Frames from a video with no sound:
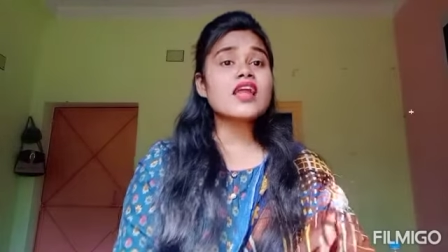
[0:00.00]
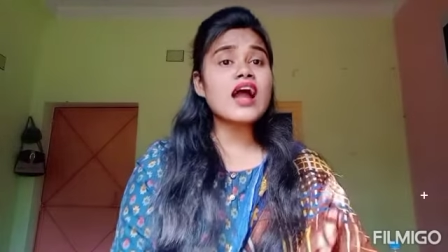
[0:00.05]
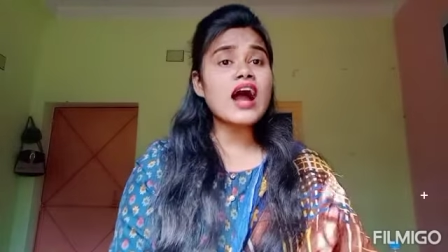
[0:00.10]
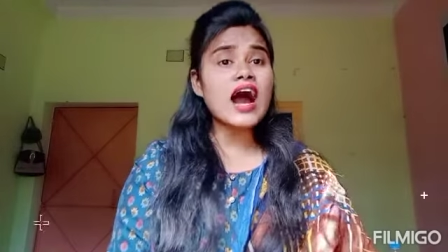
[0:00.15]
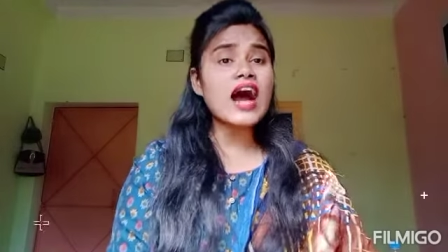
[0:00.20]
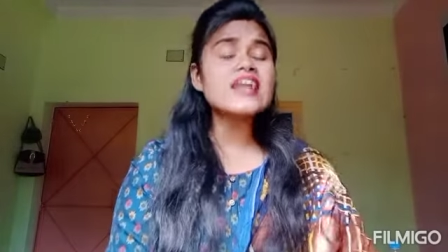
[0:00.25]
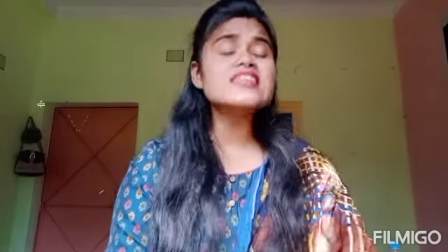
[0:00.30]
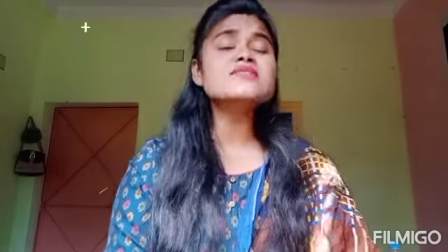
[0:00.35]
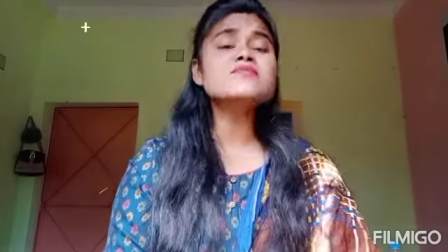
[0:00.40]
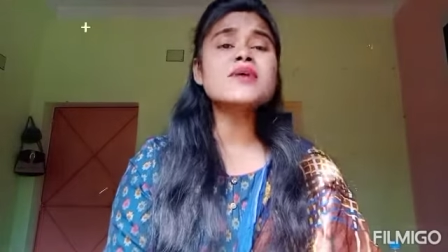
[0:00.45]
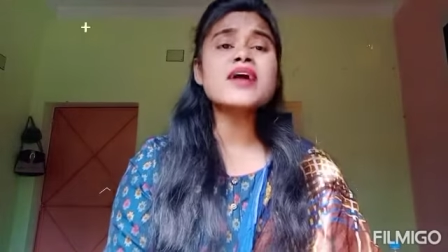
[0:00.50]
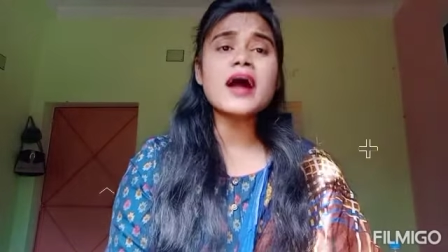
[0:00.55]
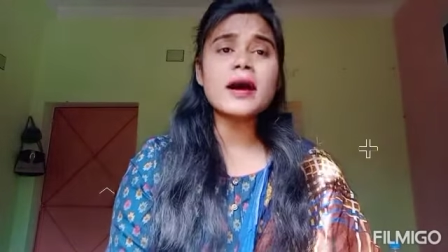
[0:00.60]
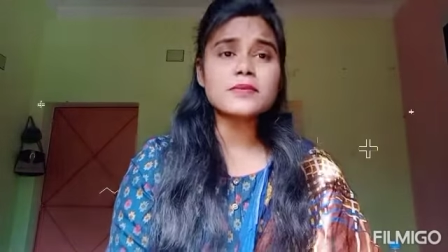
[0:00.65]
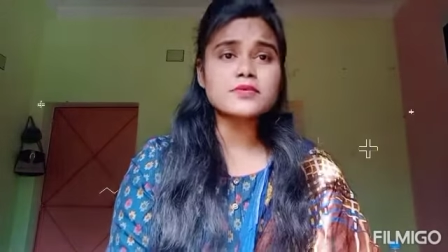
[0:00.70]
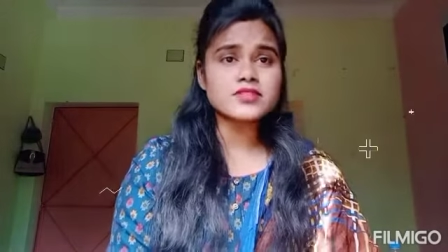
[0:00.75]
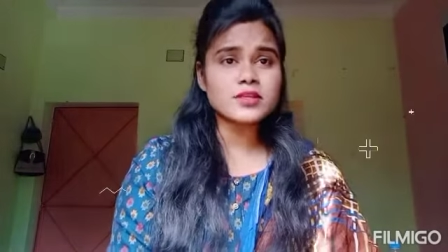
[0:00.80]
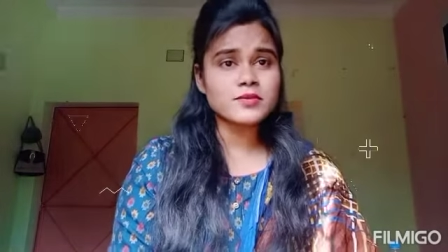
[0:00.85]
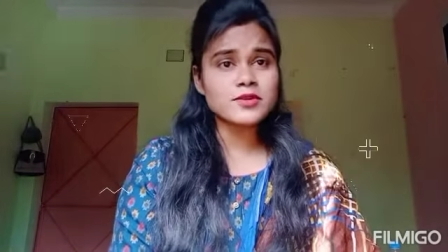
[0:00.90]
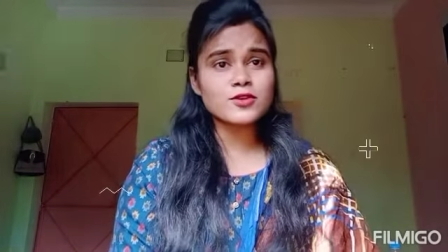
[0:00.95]
आज मैं आप
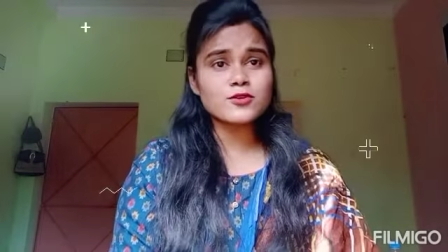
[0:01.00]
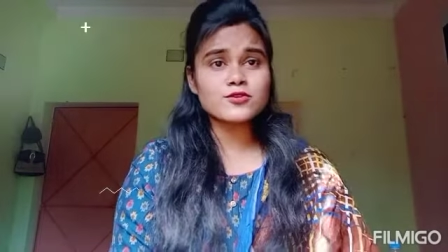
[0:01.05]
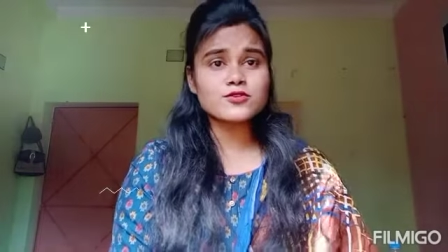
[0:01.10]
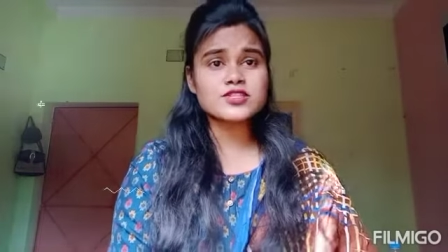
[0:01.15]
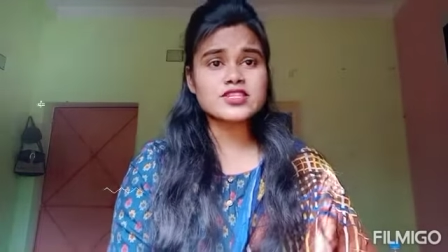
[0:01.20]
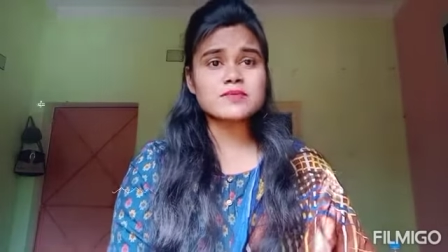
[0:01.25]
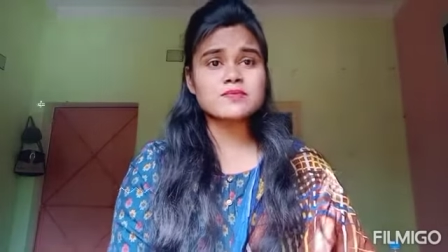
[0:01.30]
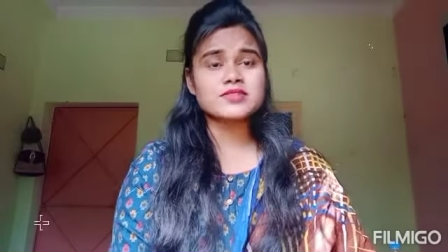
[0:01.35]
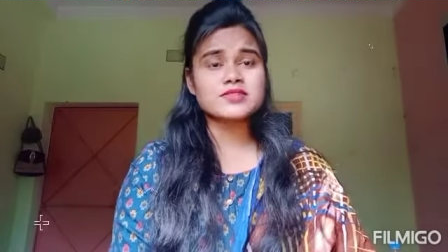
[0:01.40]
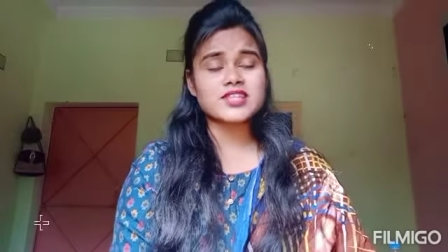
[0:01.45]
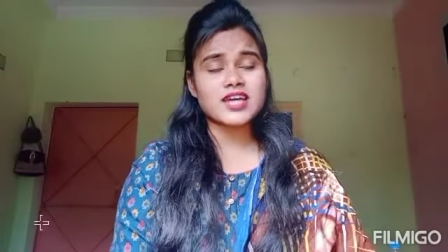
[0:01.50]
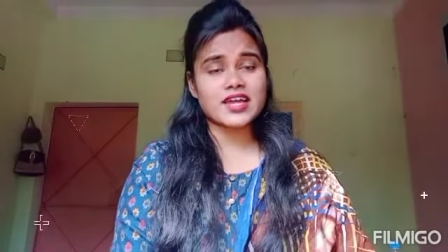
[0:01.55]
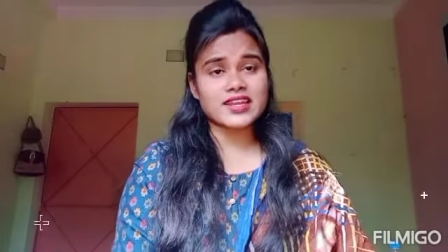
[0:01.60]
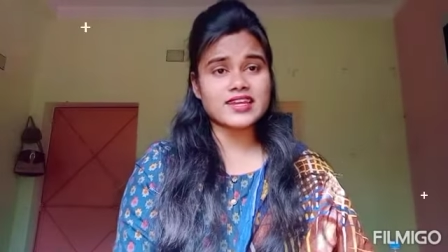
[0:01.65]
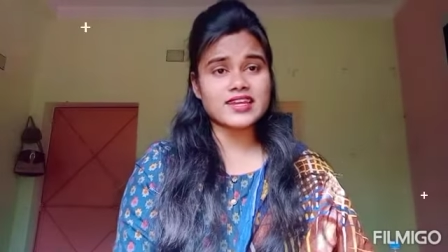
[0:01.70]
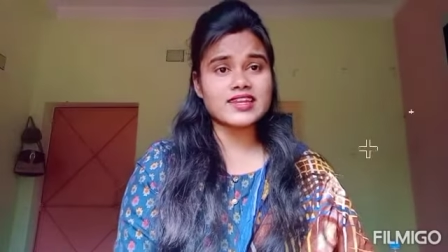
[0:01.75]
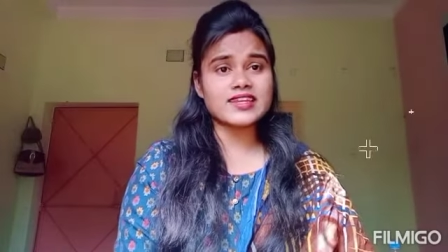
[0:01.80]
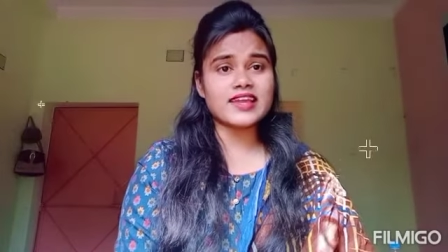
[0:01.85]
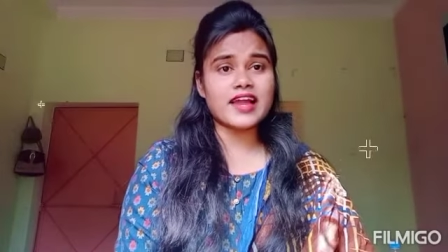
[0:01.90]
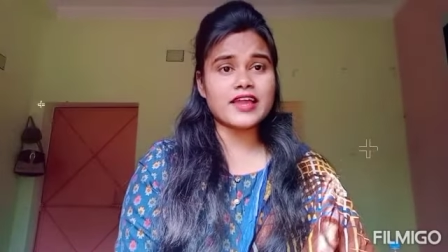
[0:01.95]
सभी लोगों से बताने के
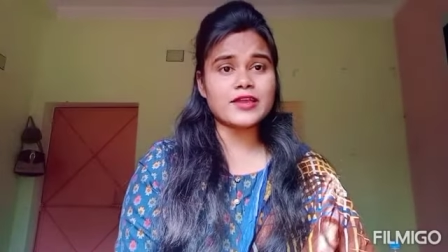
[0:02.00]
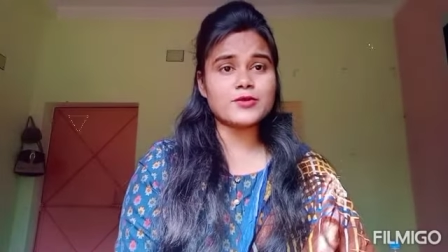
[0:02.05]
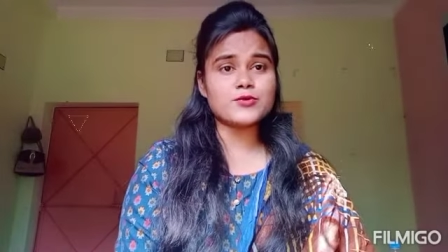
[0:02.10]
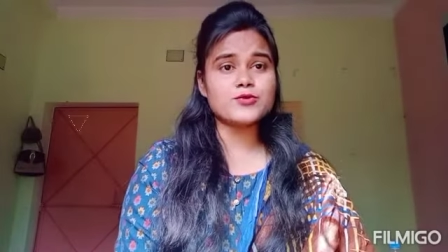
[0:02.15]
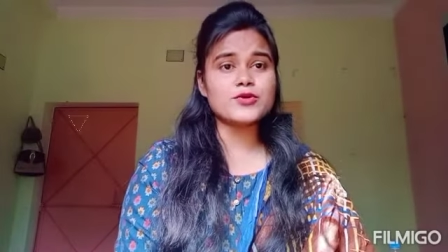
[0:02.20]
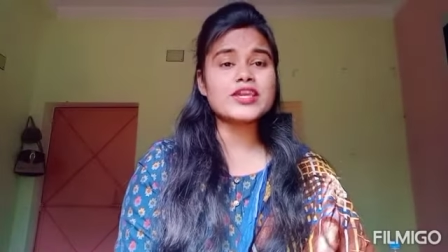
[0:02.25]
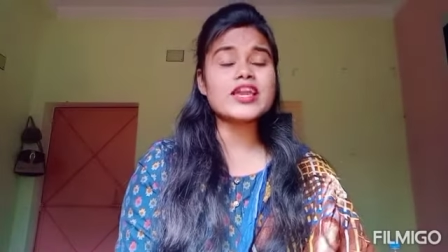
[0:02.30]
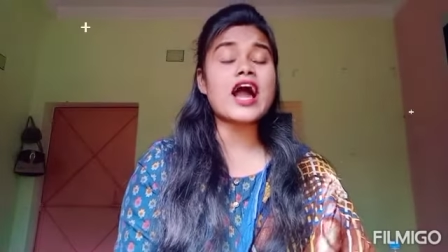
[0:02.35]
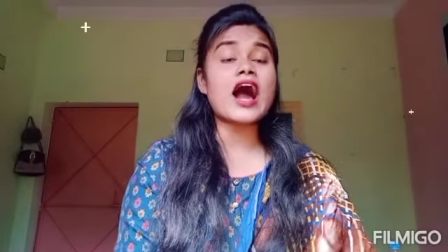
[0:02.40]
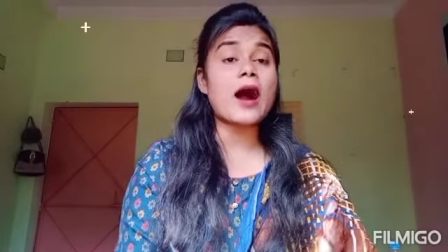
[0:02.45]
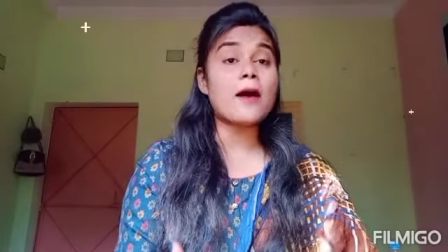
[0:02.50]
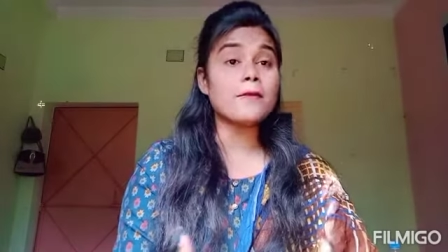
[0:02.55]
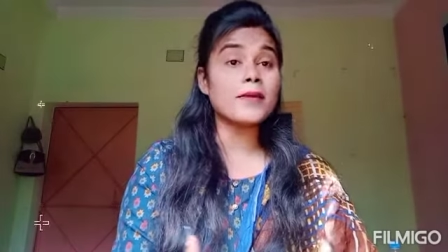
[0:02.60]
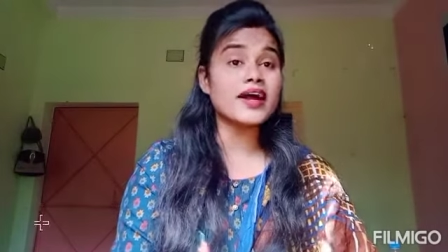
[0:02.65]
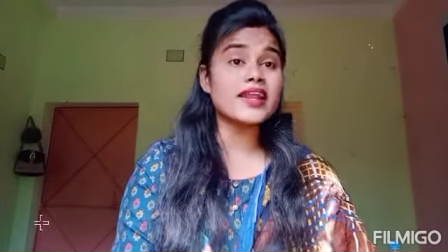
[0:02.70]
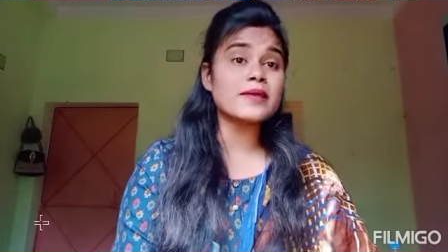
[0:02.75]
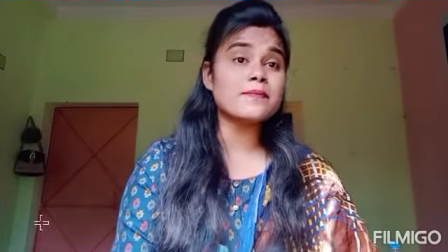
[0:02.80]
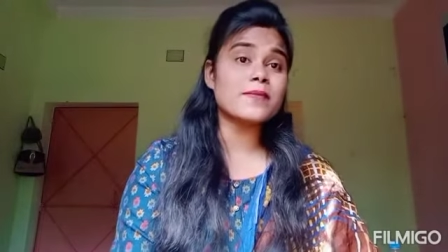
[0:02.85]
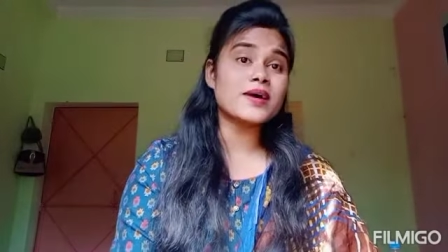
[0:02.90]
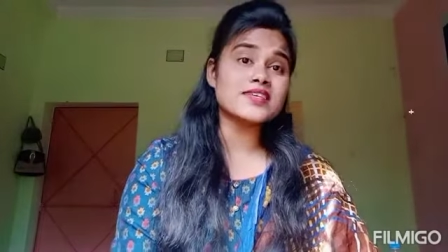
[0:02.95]
लिए आई हूँ कि हमारे
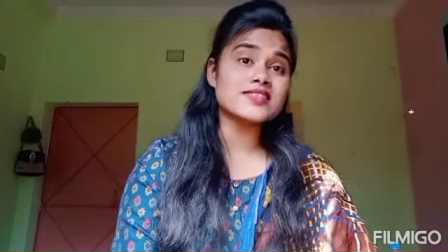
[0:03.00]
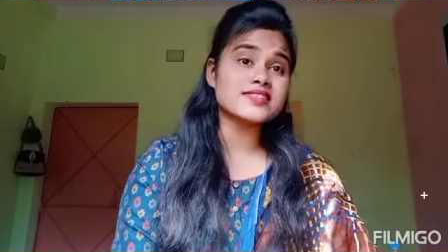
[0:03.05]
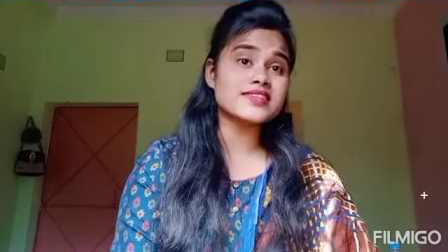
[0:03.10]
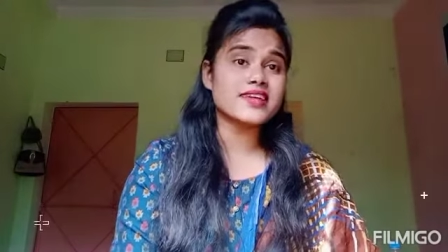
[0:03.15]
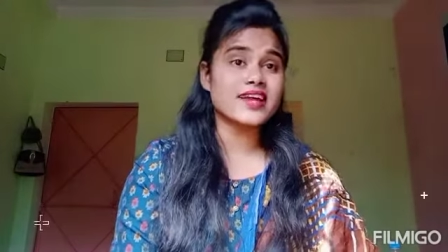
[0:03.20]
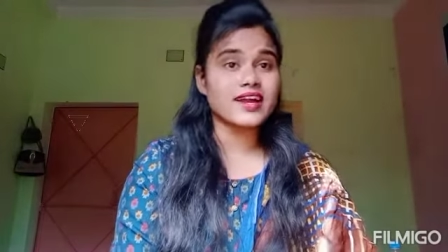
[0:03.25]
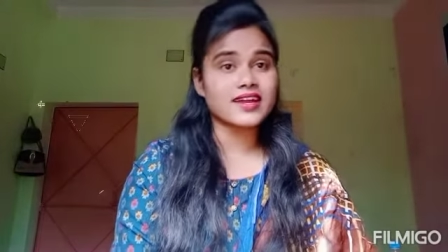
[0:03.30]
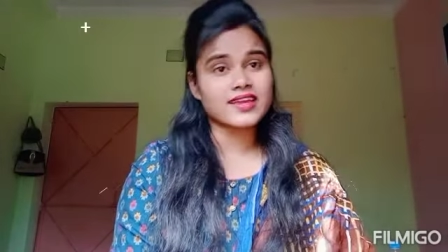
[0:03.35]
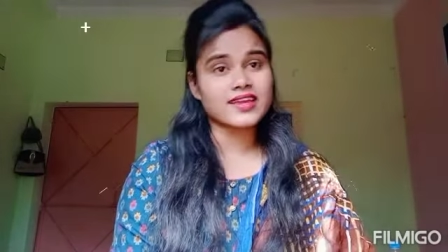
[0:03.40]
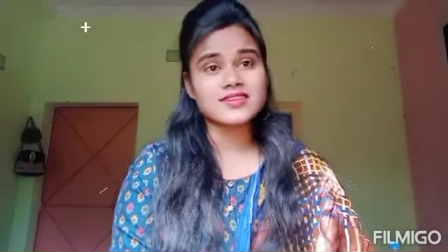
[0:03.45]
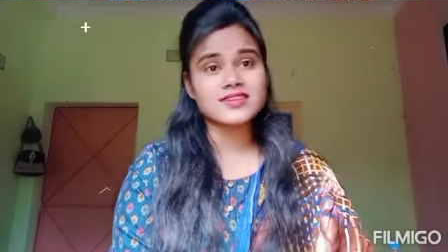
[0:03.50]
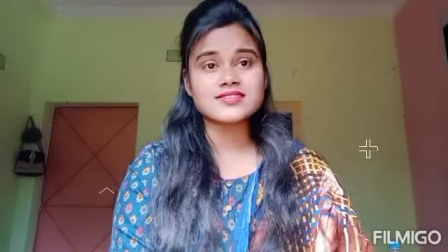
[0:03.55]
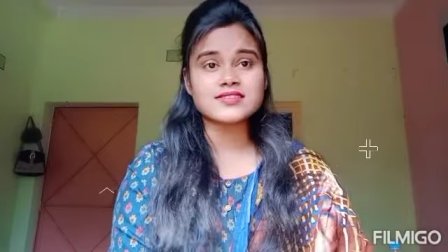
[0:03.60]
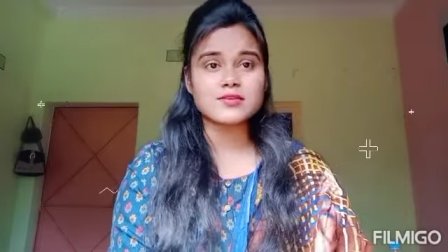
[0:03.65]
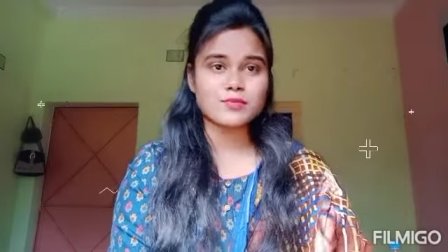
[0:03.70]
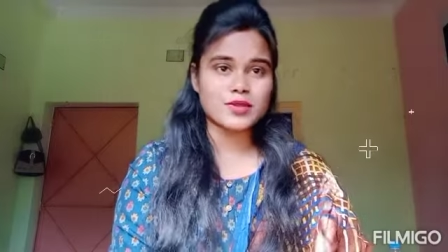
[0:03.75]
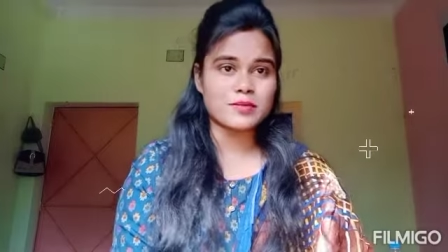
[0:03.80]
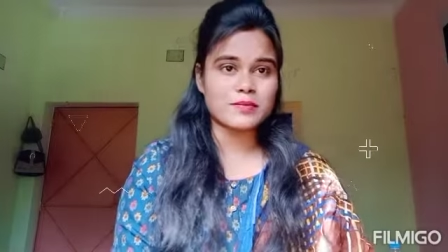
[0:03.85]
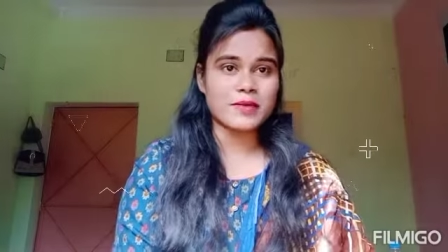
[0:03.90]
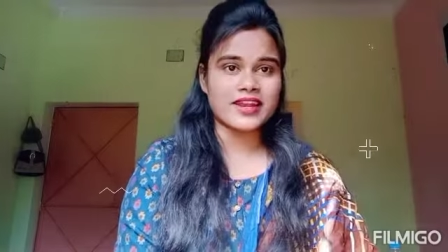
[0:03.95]
पास क्या क्या
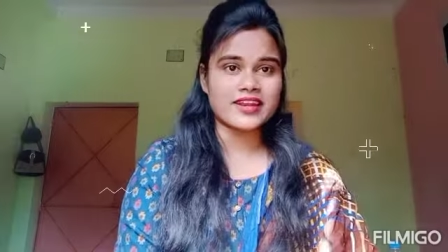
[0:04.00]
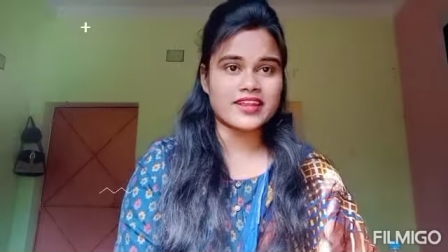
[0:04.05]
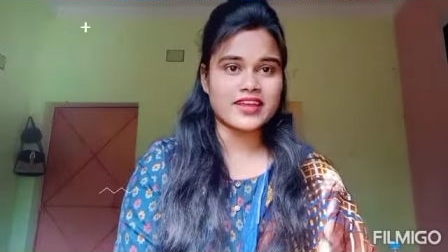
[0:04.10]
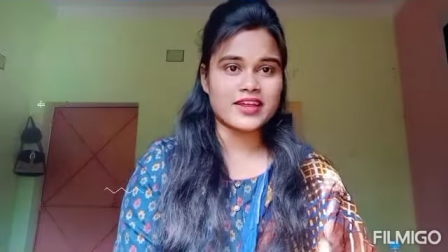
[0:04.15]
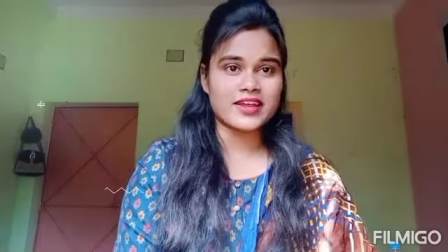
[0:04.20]
सप्लीमेंट है